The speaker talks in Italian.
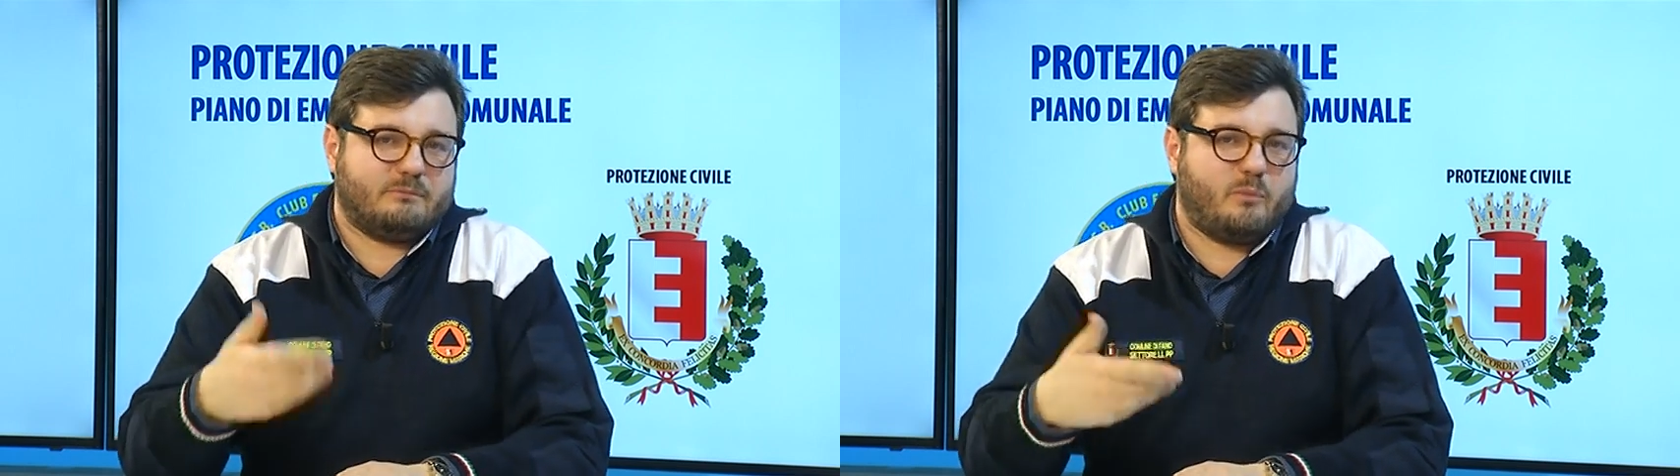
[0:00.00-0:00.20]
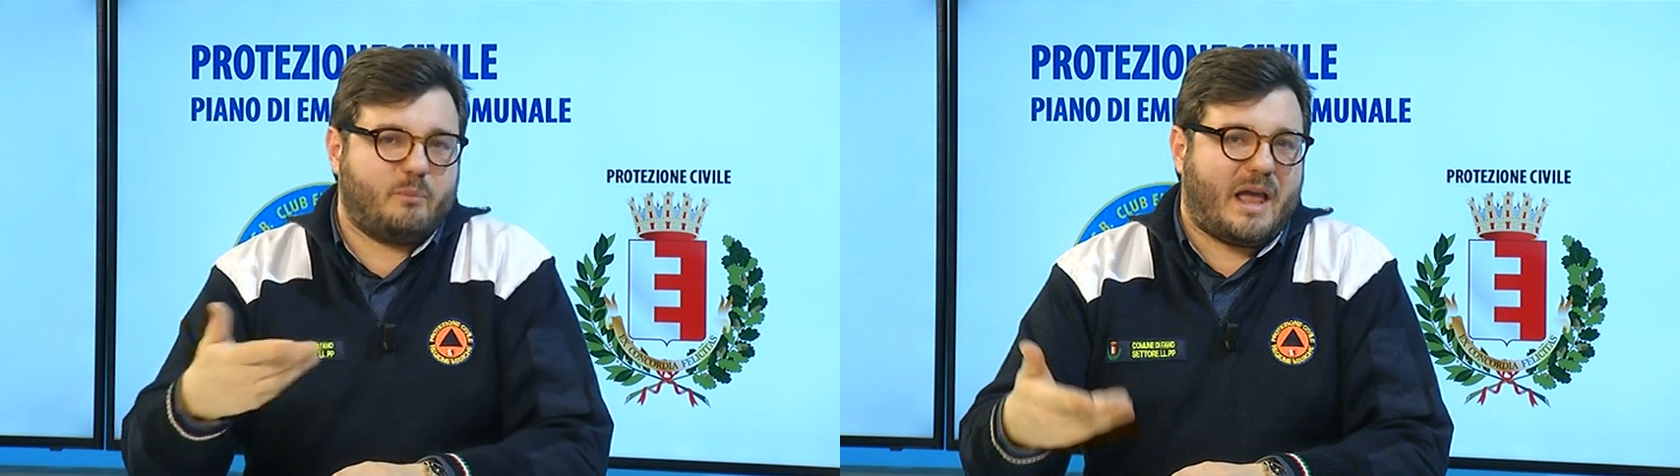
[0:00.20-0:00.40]

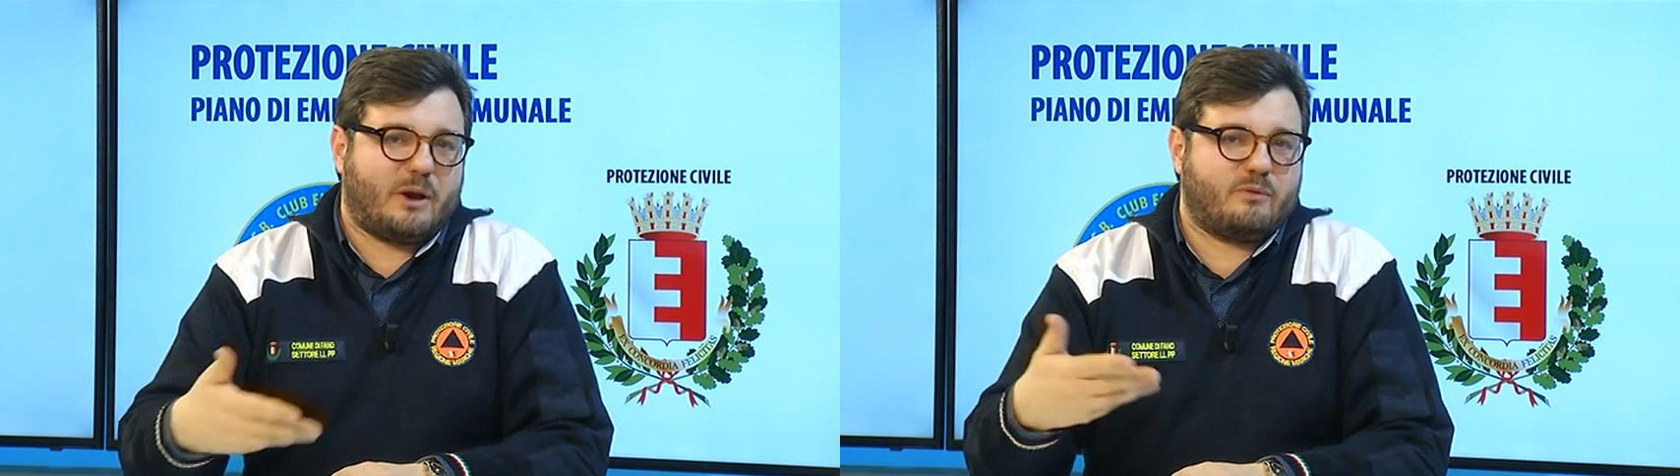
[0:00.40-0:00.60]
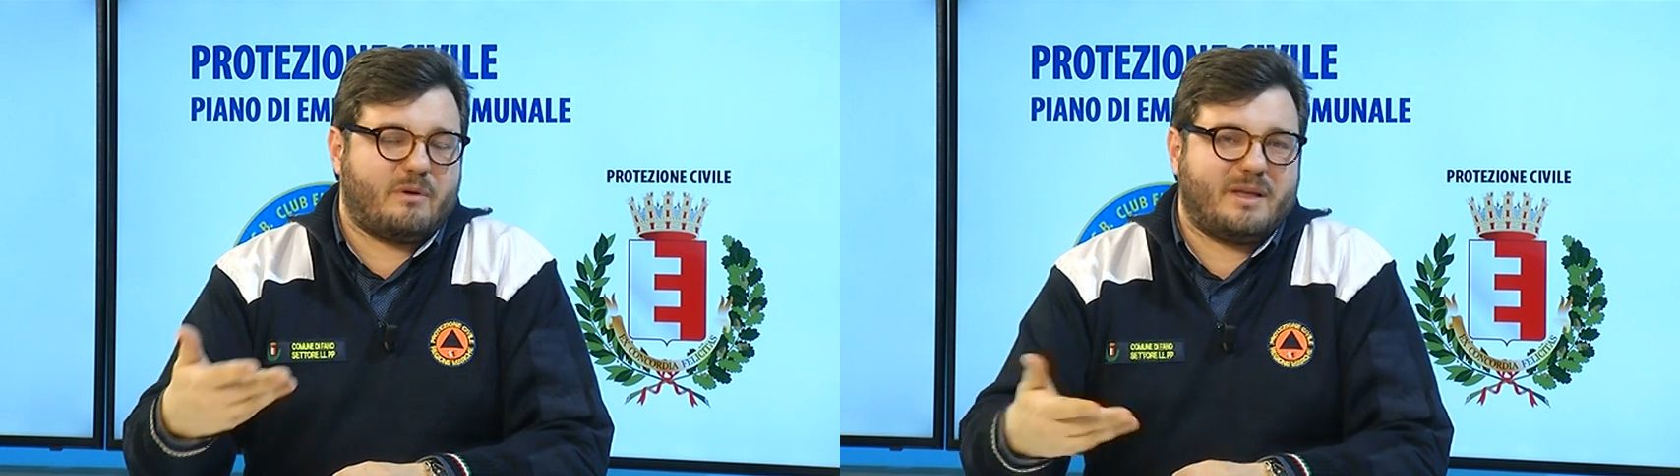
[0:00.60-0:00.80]
un
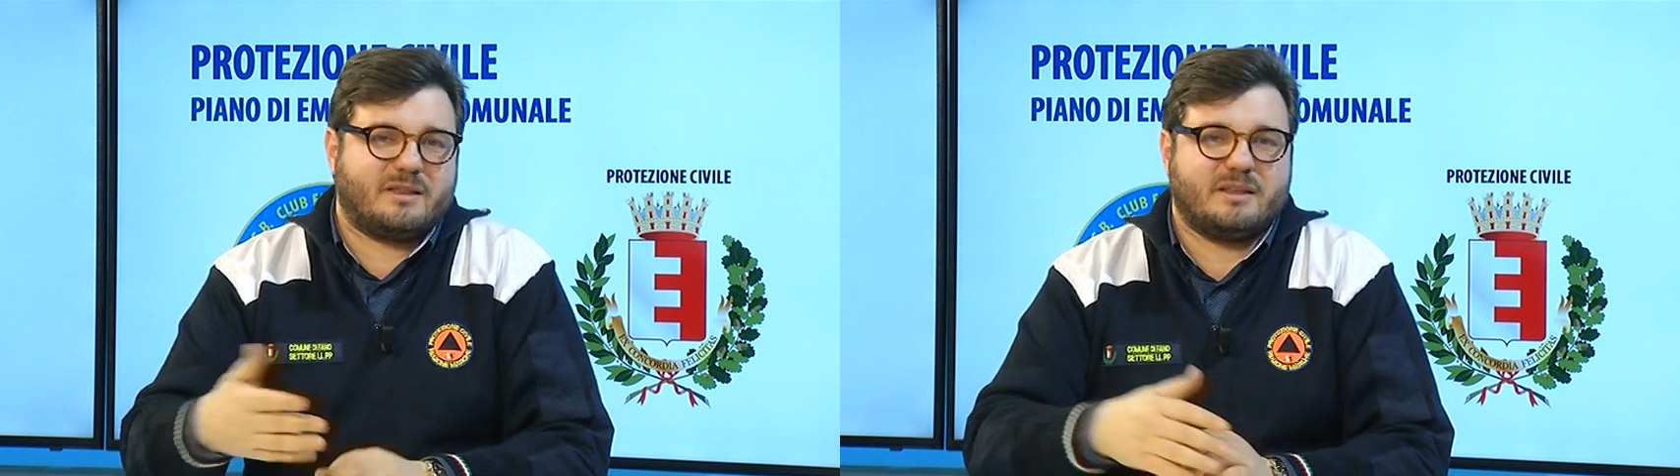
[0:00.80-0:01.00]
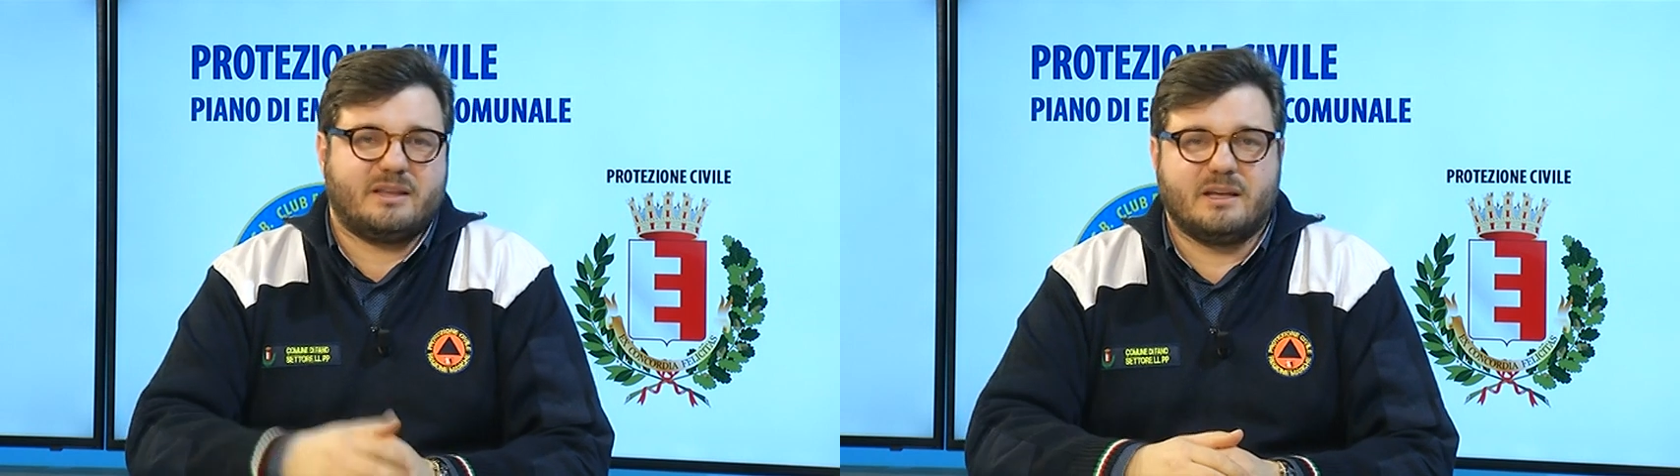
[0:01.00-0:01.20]
piano
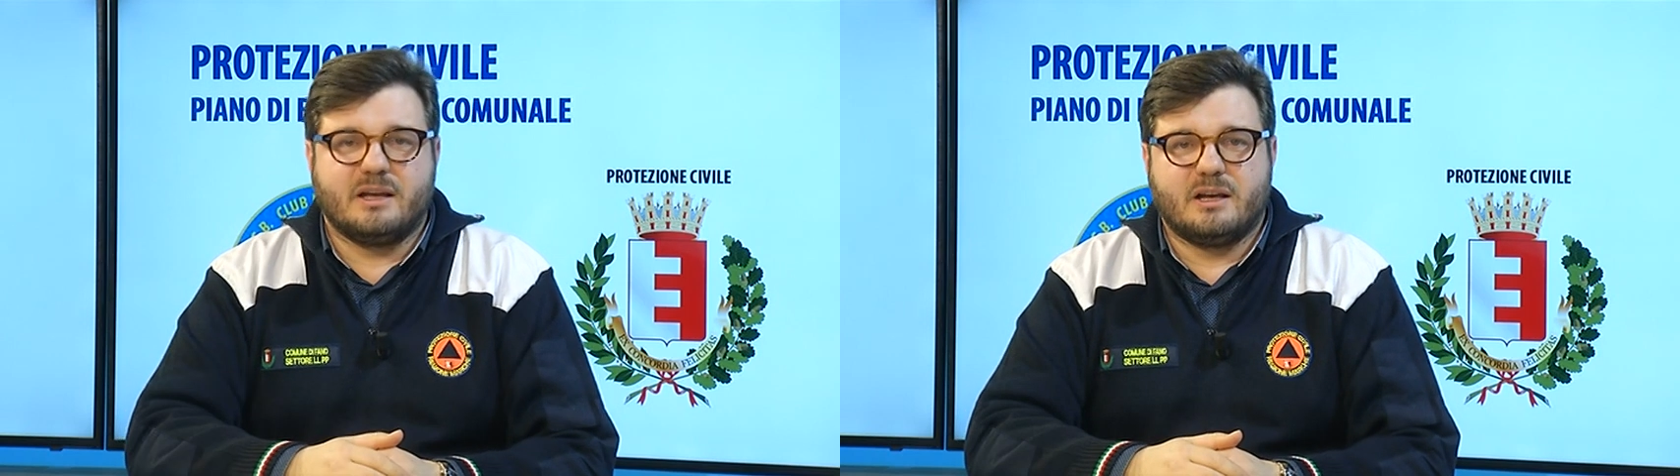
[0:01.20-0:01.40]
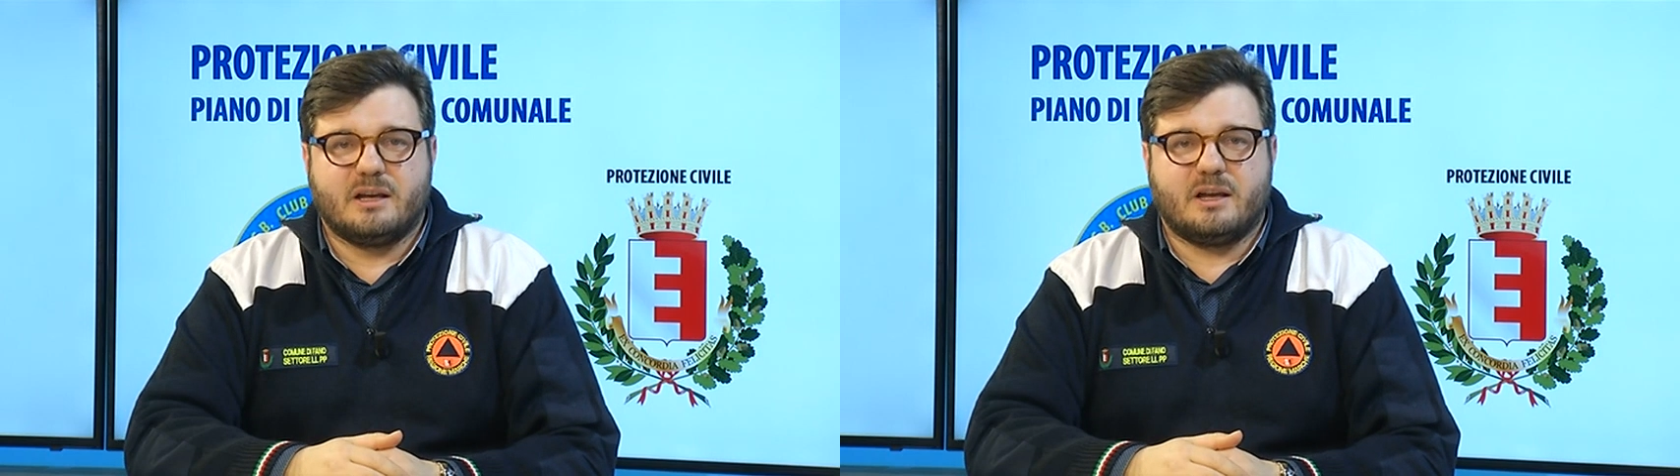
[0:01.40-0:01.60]
ovviamente di
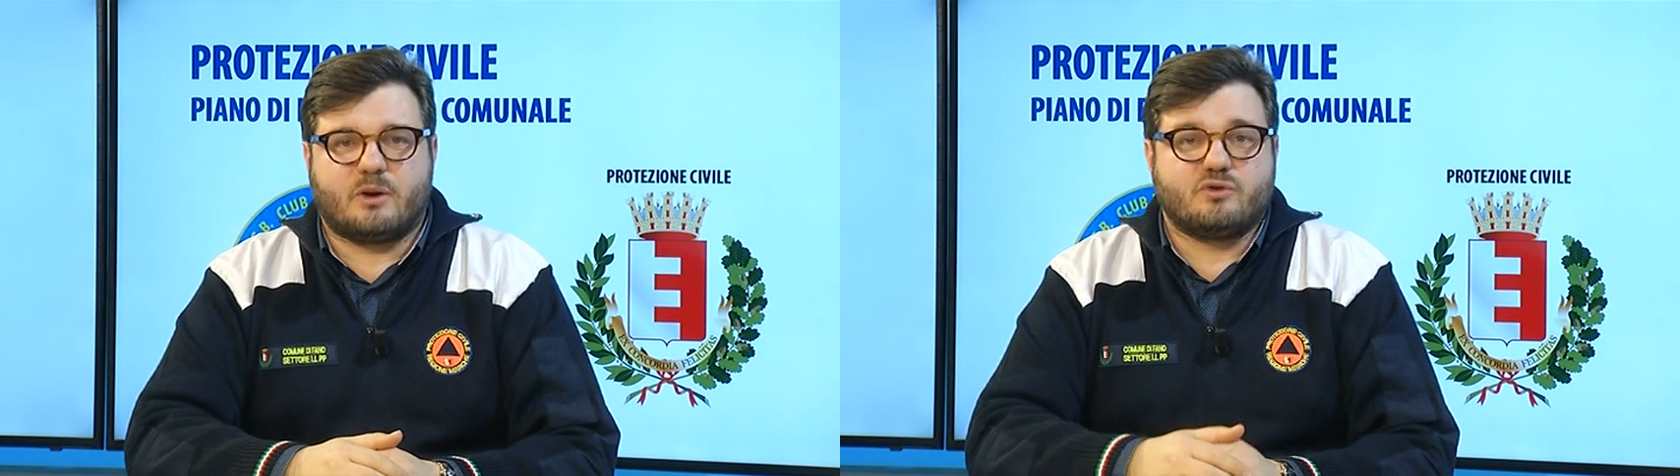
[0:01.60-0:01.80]
eh,